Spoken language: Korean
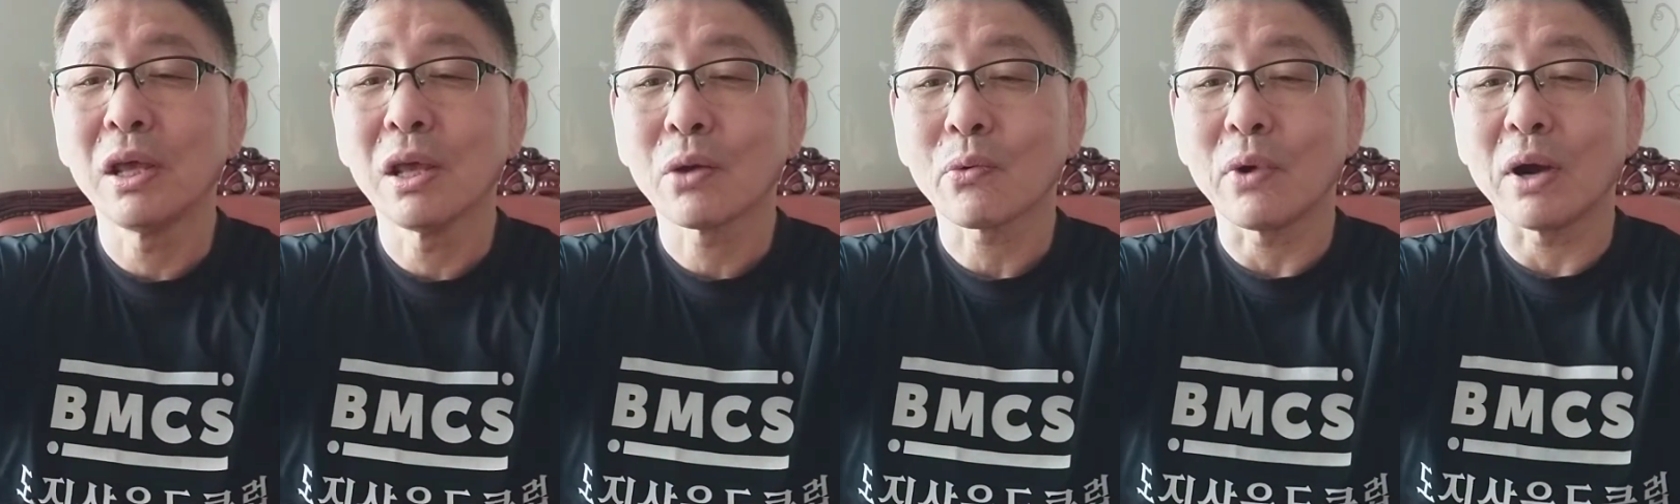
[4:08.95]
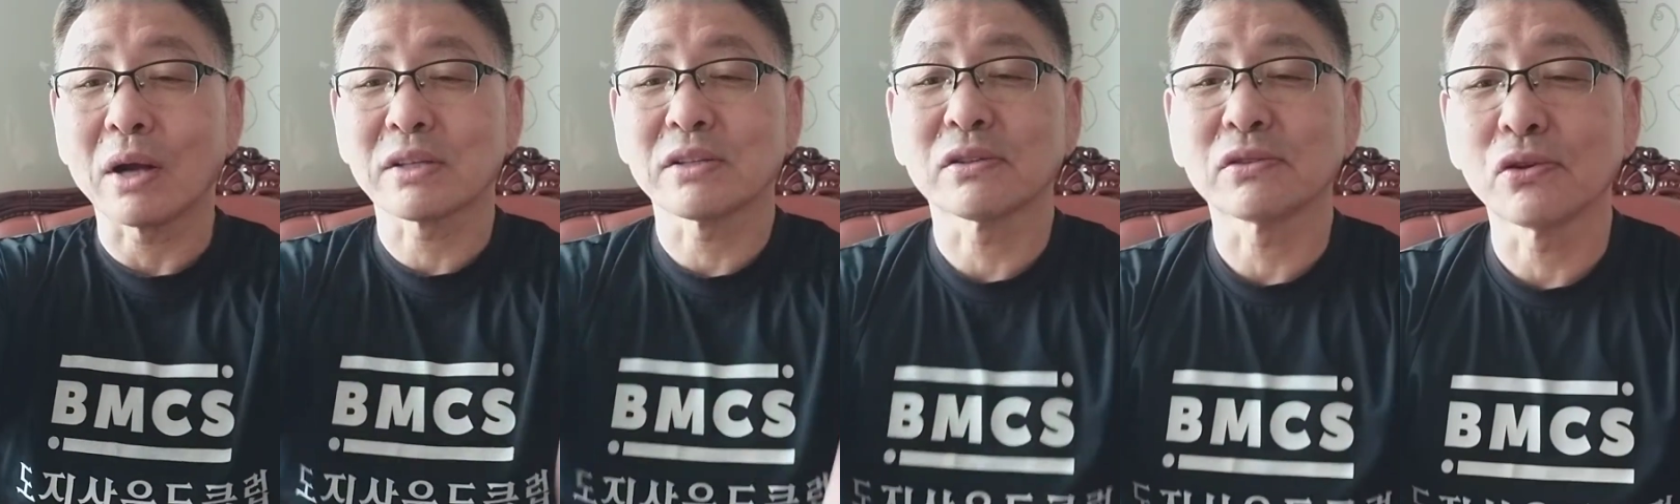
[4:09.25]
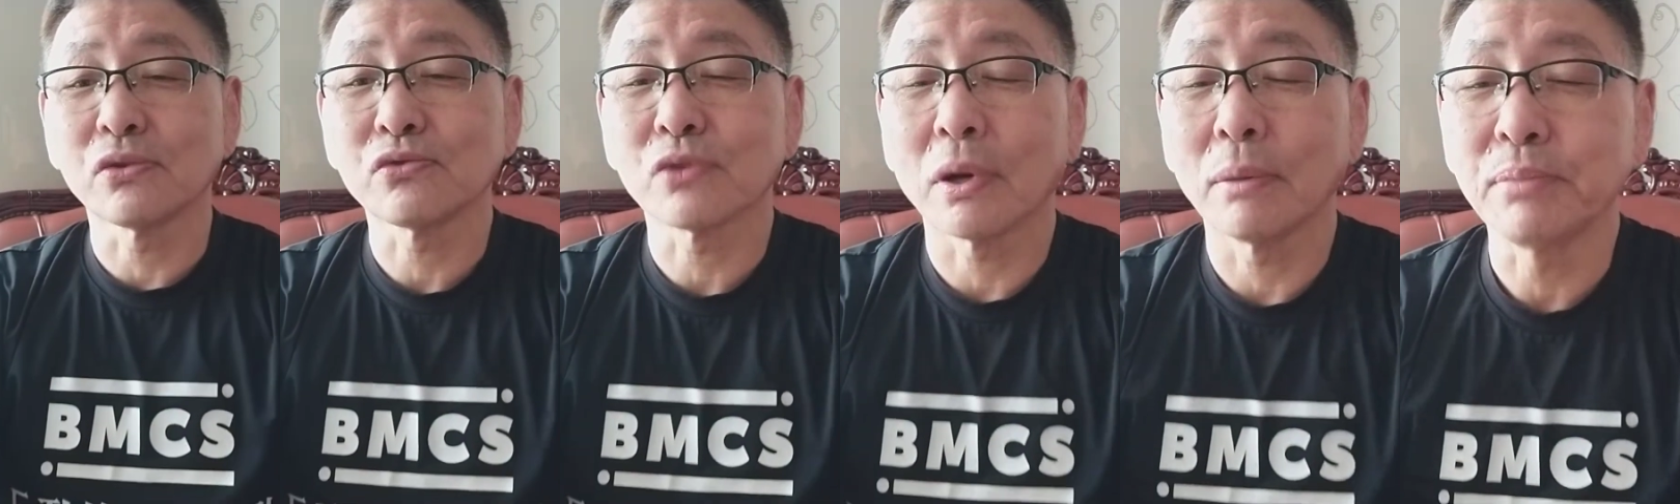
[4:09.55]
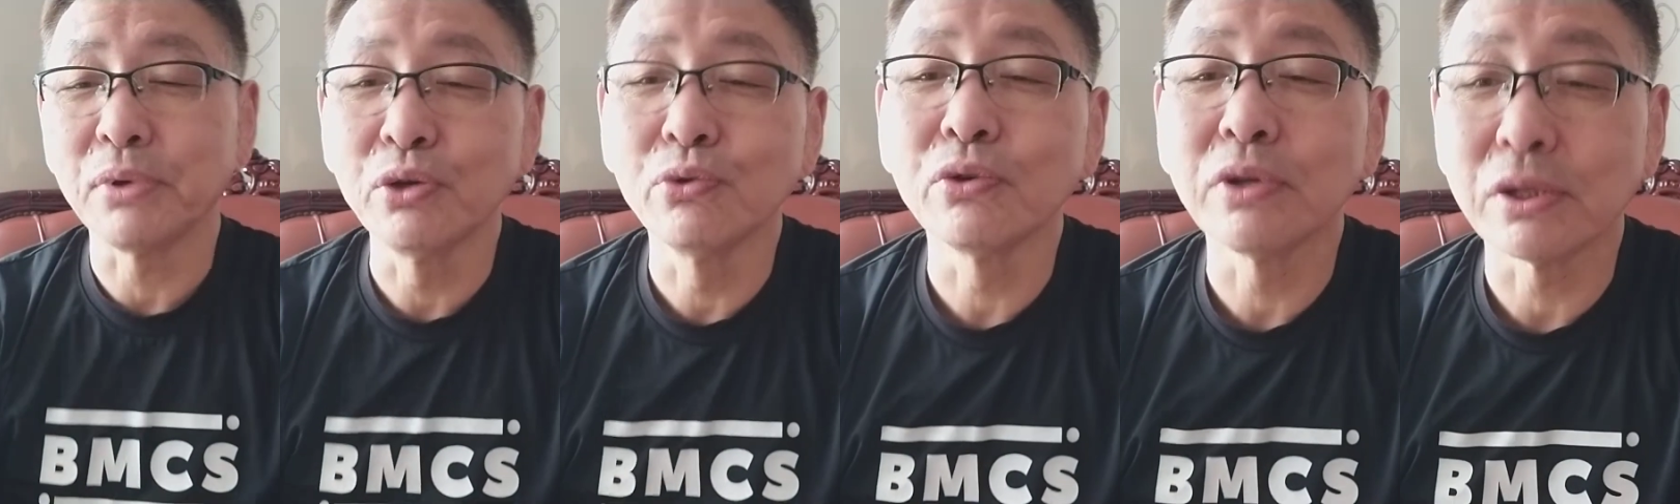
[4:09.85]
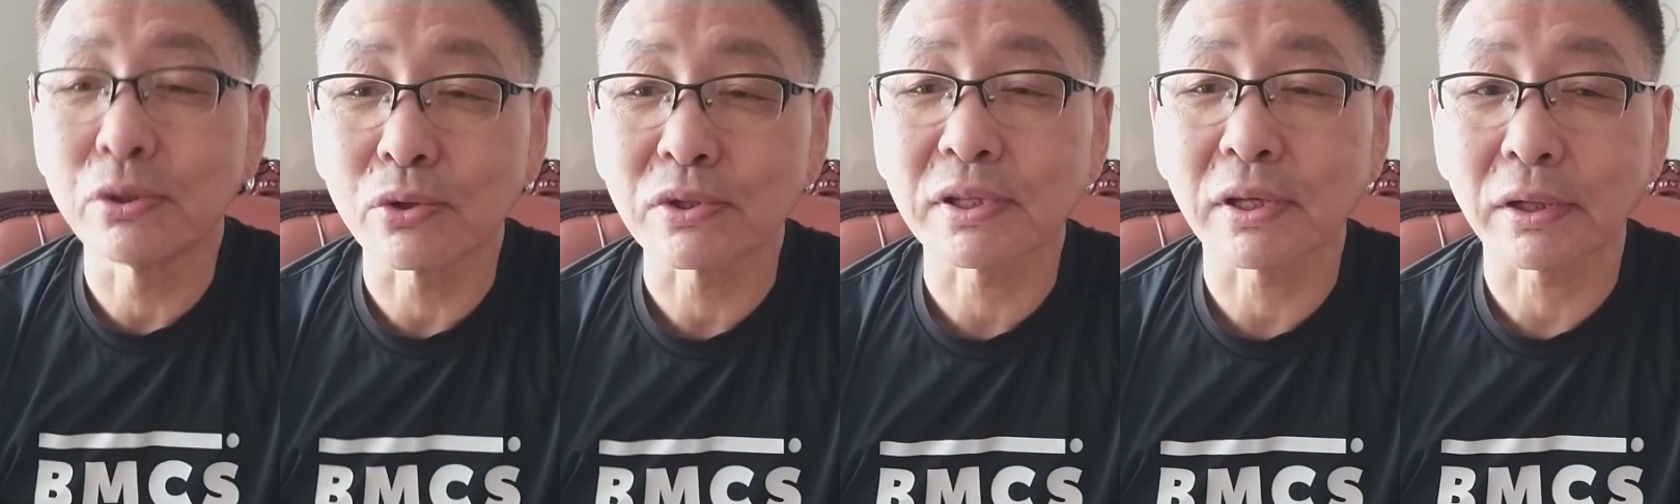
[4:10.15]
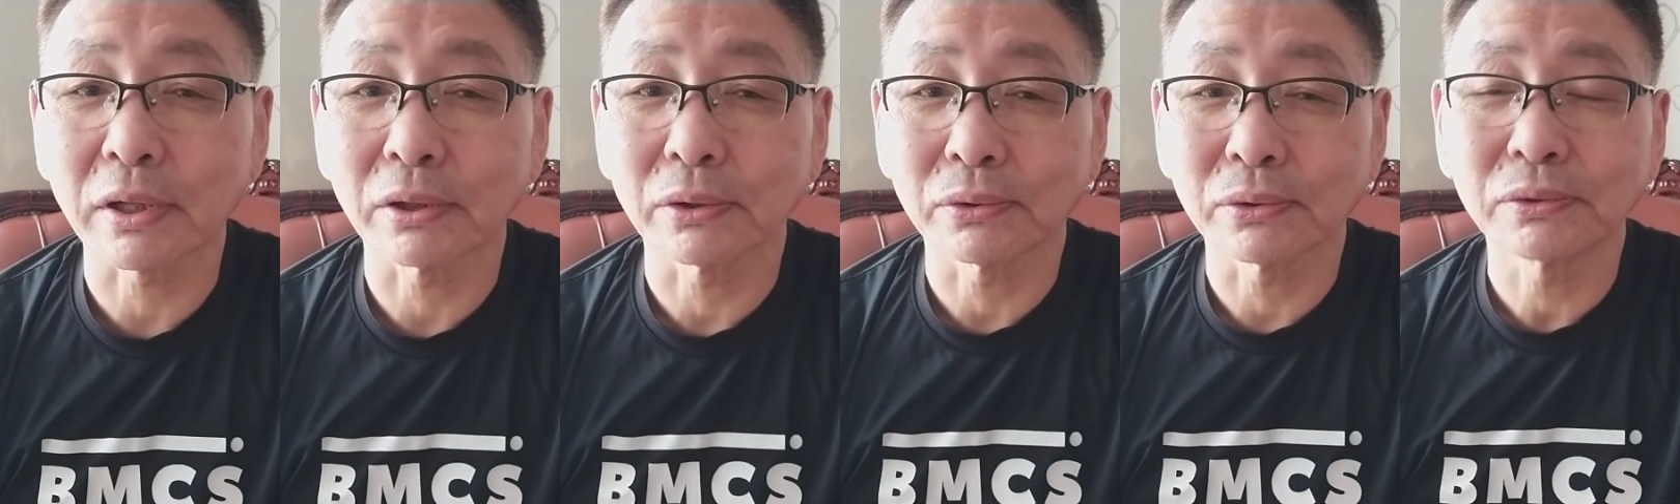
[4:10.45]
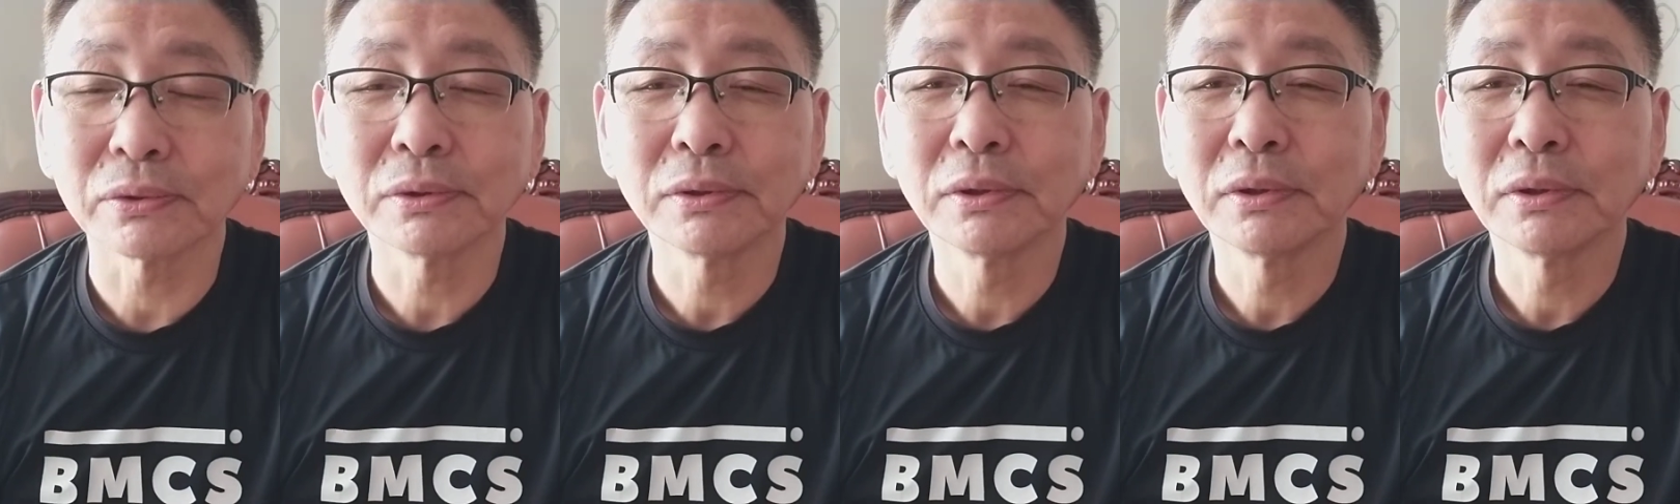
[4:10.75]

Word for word: 곽기성 선수가 비율이 좋잖아요.